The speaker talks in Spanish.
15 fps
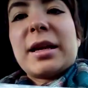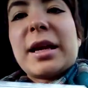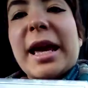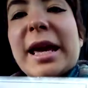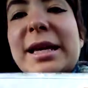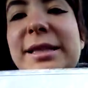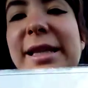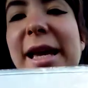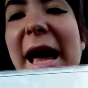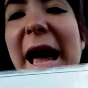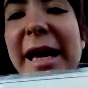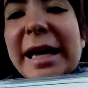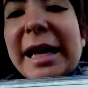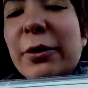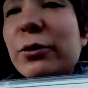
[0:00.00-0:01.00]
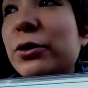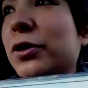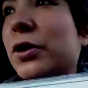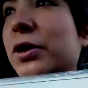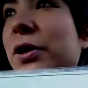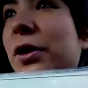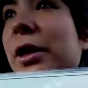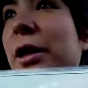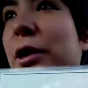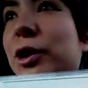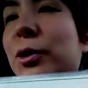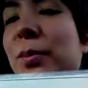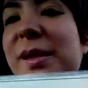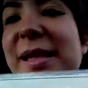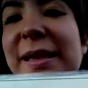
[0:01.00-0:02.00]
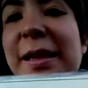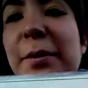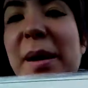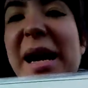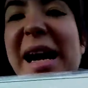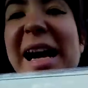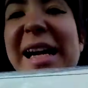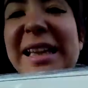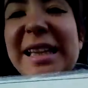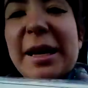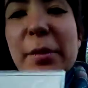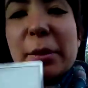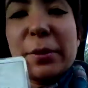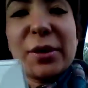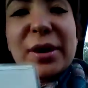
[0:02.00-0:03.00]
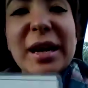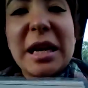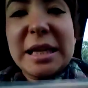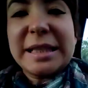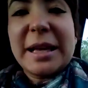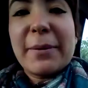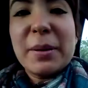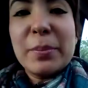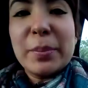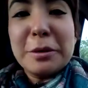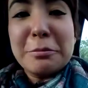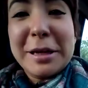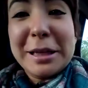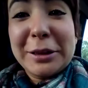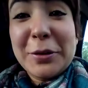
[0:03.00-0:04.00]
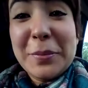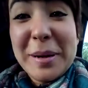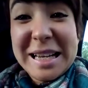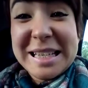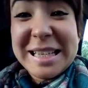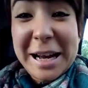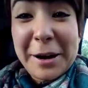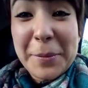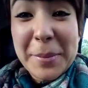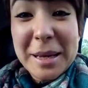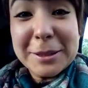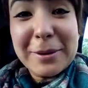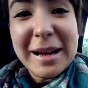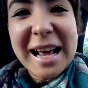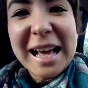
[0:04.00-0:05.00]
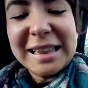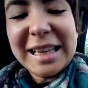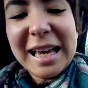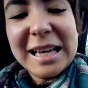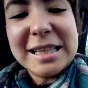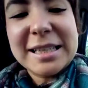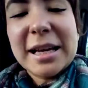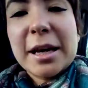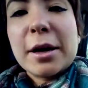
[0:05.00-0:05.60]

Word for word: Este, aquí un socio de Club Santa Margarita me vio que la estaba imprimiendo y me las dejó más baratas.